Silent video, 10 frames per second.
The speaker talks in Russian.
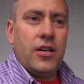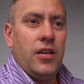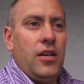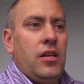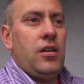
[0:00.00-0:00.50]

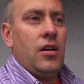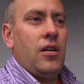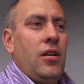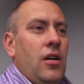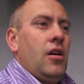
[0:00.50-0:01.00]
И
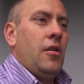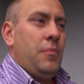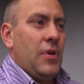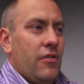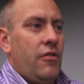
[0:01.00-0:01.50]

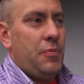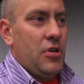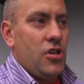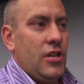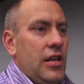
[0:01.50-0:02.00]
первое
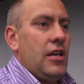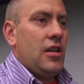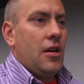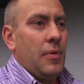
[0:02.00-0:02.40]
впечатление,